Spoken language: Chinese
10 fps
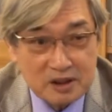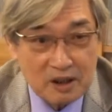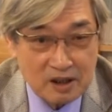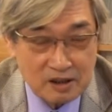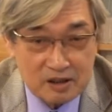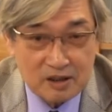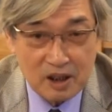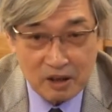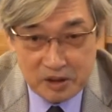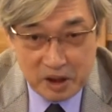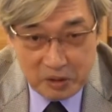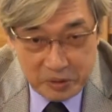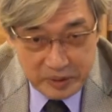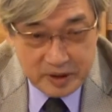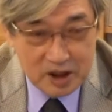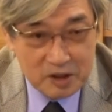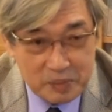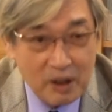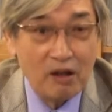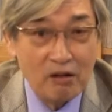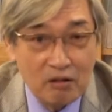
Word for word: 道是曹操运气不好，